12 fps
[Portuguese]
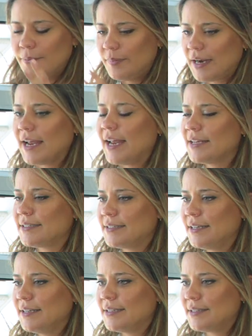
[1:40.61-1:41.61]
para
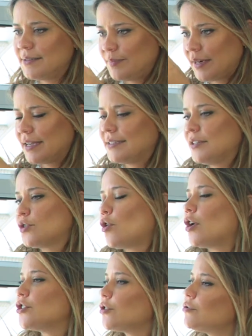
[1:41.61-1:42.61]
esses para esses
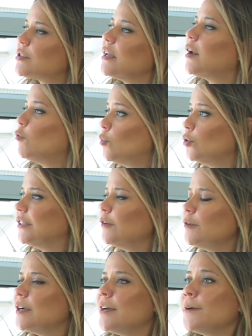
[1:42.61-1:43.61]
códigos que não mudam.